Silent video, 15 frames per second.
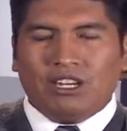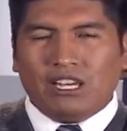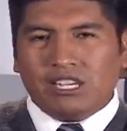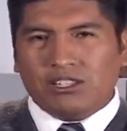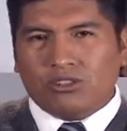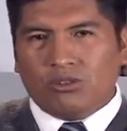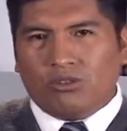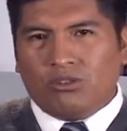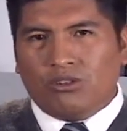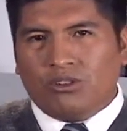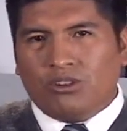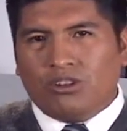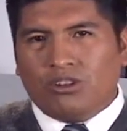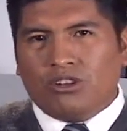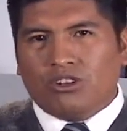Eso
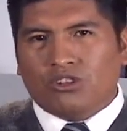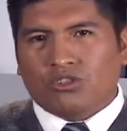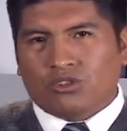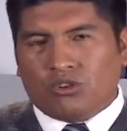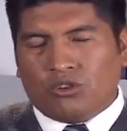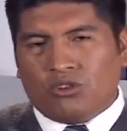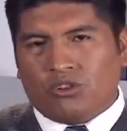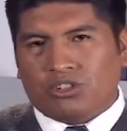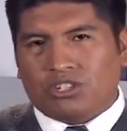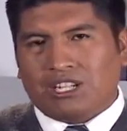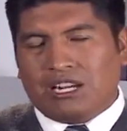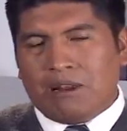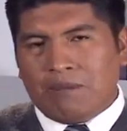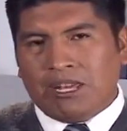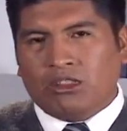son los
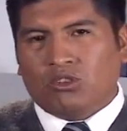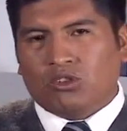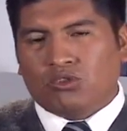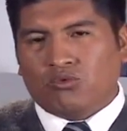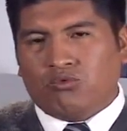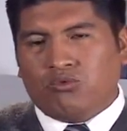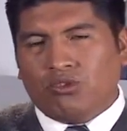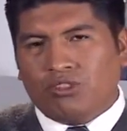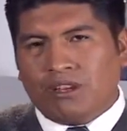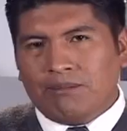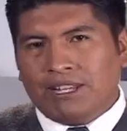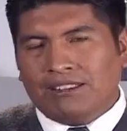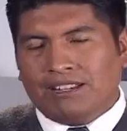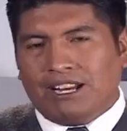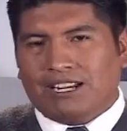elementos
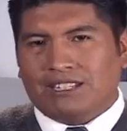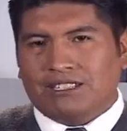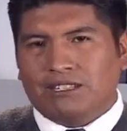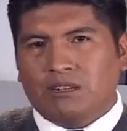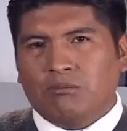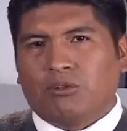fundamentales,